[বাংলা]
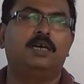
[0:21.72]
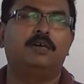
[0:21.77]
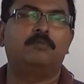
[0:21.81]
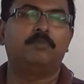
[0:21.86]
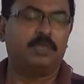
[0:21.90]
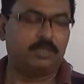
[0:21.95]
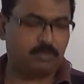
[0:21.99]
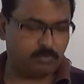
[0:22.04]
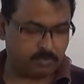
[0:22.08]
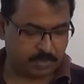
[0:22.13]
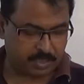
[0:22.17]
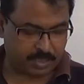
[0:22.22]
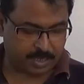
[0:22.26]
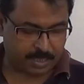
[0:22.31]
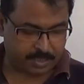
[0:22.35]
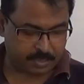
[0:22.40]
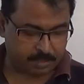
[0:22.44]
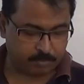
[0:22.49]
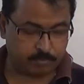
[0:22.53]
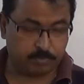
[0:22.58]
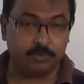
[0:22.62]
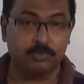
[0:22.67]
আমরা তোমাদের
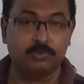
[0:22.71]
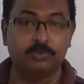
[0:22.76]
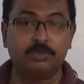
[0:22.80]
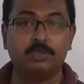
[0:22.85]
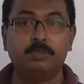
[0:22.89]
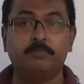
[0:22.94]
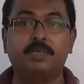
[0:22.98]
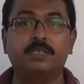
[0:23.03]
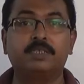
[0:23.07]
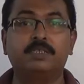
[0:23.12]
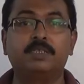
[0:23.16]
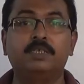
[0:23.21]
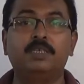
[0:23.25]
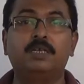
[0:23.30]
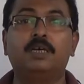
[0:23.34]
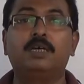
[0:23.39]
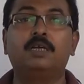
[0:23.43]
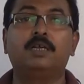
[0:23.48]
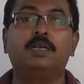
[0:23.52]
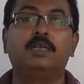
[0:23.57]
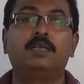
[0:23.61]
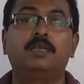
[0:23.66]
কাছে পৌঁছতে পারছি না
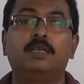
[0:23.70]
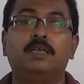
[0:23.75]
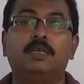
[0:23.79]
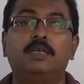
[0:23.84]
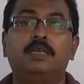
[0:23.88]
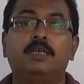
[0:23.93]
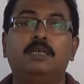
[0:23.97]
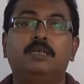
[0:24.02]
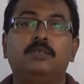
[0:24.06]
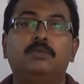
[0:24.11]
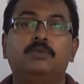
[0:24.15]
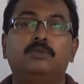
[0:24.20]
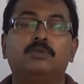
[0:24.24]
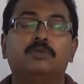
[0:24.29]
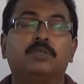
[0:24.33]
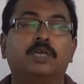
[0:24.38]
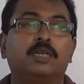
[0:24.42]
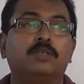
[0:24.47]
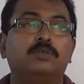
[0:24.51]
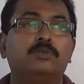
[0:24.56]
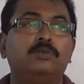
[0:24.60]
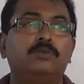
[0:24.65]
তো
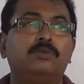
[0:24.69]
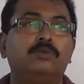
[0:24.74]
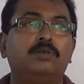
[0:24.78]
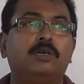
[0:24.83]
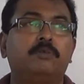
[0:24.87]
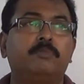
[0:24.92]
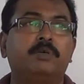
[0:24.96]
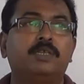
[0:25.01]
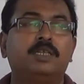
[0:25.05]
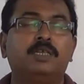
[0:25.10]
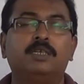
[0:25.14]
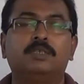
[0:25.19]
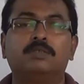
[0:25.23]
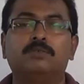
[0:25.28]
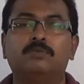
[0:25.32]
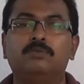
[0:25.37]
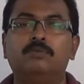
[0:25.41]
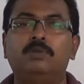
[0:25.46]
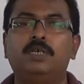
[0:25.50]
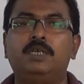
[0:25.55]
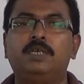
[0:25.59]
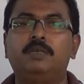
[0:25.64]
তার জন্য আমাদের
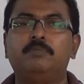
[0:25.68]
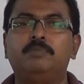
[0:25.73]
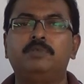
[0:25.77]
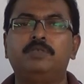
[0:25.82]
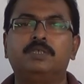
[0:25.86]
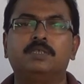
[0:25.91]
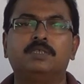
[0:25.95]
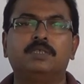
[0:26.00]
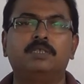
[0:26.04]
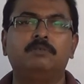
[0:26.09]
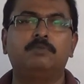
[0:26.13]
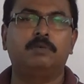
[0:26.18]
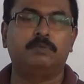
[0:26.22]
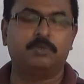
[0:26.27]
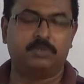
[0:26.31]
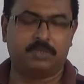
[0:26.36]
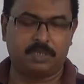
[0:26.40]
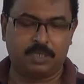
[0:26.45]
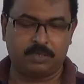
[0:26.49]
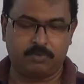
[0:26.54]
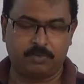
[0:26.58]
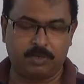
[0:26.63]
স্কুলে বিশেষ এই
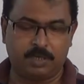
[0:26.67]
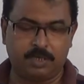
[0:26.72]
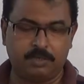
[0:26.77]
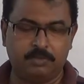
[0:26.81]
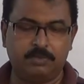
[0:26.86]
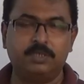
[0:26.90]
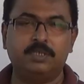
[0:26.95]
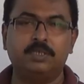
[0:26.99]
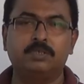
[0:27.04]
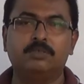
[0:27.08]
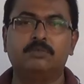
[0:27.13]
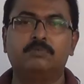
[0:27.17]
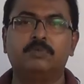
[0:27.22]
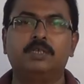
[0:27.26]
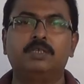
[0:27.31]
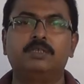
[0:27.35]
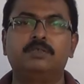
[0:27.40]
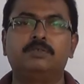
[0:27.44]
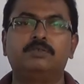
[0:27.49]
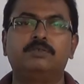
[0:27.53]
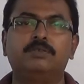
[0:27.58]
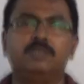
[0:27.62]
ব্যবস্থা করা হয়েছে তোমরা
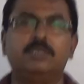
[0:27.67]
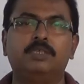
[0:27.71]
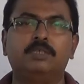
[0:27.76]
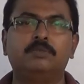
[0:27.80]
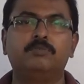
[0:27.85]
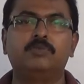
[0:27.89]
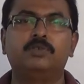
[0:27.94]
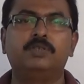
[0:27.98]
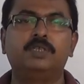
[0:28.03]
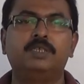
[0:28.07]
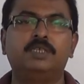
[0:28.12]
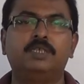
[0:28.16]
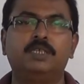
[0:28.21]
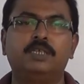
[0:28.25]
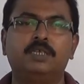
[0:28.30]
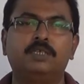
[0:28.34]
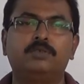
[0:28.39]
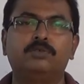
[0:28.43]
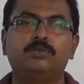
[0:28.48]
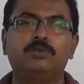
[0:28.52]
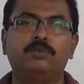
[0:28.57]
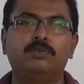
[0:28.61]
নিশ্চয়ই ইতিমধ্যে
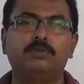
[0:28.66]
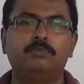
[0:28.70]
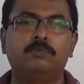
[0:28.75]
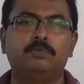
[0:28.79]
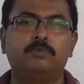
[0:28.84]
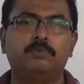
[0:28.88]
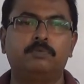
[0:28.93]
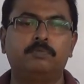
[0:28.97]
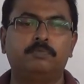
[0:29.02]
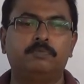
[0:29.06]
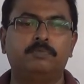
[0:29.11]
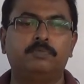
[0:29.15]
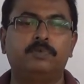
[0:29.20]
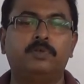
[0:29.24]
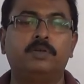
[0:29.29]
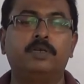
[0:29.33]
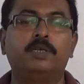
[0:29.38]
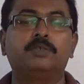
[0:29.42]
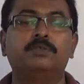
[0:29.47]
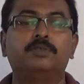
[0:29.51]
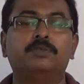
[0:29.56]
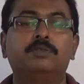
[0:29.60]
জেনেছো
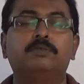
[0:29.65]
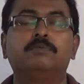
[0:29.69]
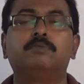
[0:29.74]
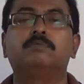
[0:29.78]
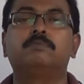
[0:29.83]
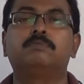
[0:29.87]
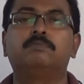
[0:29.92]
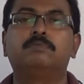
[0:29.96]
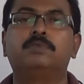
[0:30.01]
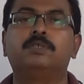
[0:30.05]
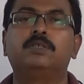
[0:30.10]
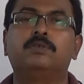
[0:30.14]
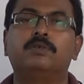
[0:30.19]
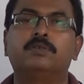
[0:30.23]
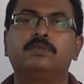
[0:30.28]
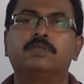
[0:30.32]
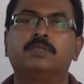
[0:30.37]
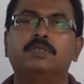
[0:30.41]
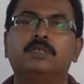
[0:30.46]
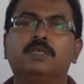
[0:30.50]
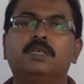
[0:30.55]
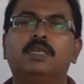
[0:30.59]
কয়েকজন শিক্ষক
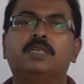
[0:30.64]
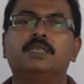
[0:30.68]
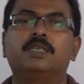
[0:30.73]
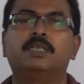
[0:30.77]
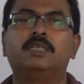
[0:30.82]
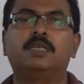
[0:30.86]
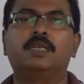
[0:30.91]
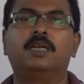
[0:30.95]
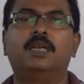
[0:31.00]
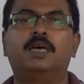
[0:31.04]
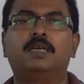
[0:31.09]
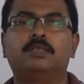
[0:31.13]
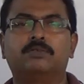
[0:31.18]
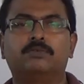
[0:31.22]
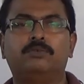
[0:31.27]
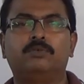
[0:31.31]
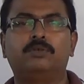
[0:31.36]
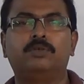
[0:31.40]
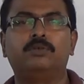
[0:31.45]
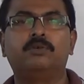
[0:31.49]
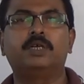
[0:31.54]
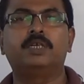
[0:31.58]
শিক্ষিকা তাদের ক্লাস
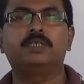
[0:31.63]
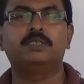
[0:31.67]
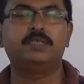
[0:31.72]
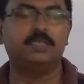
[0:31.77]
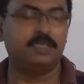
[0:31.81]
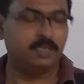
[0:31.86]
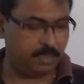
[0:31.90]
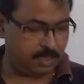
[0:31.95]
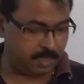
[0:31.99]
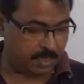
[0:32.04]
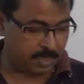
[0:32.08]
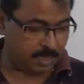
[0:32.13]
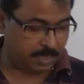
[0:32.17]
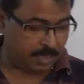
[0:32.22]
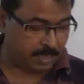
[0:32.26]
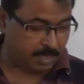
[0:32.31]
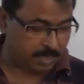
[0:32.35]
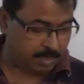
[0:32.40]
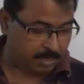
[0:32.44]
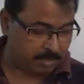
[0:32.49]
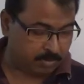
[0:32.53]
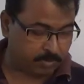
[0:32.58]
করেও গেছেন
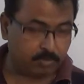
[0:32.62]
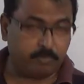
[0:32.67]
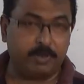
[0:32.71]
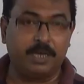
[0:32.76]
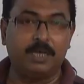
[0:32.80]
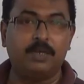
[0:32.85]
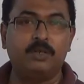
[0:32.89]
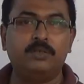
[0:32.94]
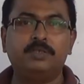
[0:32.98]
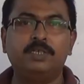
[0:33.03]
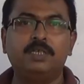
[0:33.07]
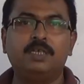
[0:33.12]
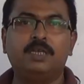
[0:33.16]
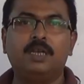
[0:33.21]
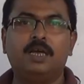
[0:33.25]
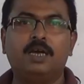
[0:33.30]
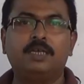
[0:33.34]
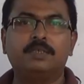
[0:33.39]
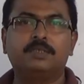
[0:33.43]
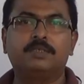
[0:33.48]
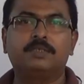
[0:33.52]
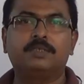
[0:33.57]
তো বায়োলজি
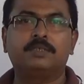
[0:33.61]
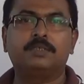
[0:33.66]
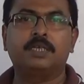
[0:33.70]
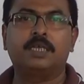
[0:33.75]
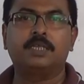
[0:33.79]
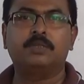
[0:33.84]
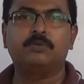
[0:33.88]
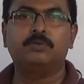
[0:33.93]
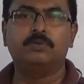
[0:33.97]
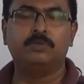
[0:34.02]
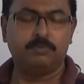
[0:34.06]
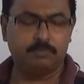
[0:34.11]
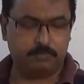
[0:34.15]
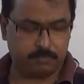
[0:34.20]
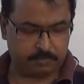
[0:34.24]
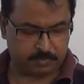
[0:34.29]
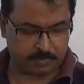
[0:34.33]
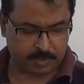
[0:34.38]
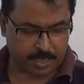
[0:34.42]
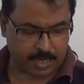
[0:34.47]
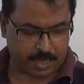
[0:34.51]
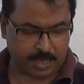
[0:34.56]
ক্লাস এখন
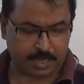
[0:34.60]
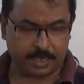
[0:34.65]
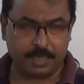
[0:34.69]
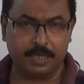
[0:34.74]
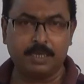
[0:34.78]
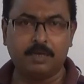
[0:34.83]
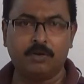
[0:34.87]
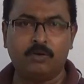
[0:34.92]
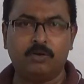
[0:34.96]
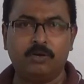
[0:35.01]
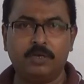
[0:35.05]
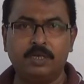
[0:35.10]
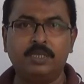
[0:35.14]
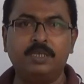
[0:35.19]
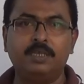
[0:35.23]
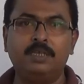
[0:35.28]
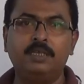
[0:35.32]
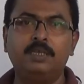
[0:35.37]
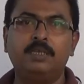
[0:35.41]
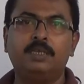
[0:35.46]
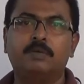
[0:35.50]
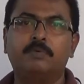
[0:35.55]
আগে
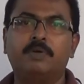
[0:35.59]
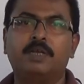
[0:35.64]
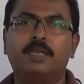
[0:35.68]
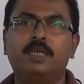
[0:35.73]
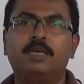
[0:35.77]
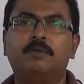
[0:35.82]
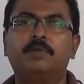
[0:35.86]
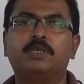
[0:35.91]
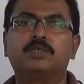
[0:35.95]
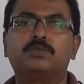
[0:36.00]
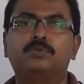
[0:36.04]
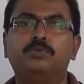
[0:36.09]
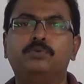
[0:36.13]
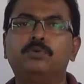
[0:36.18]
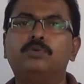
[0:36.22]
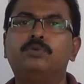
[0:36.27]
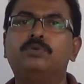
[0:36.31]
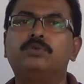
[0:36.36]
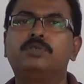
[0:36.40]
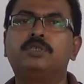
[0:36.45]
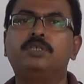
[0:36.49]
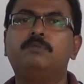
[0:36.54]
হয়নি এবারে আমরা শুরু
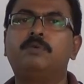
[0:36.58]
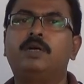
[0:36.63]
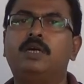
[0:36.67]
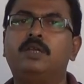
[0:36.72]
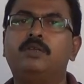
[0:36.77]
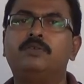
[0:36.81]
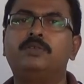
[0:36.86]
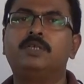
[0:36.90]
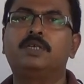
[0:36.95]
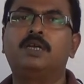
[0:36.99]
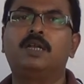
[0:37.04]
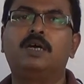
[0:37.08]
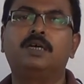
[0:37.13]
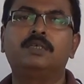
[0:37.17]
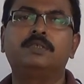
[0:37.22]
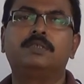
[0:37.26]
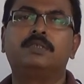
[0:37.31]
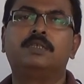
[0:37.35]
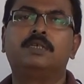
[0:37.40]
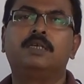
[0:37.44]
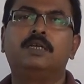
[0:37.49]
করছি বায়োলজি ক্লাস